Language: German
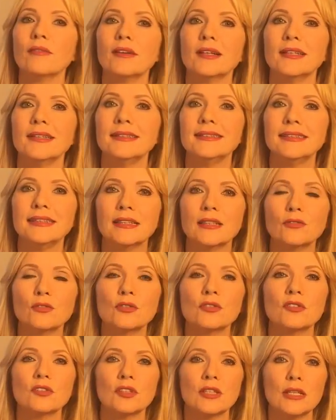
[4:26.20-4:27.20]
weil der
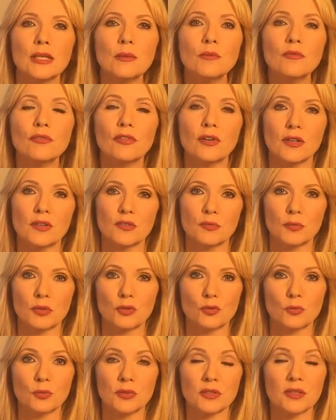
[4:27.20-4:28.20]
wird sich ebenfalls mit
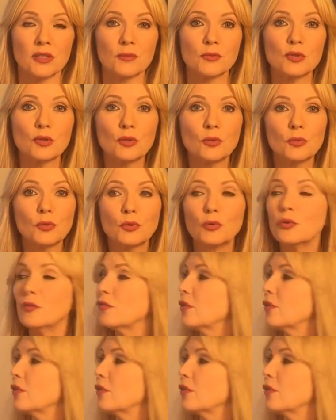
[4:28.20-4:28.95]
Jupiter im Skorpion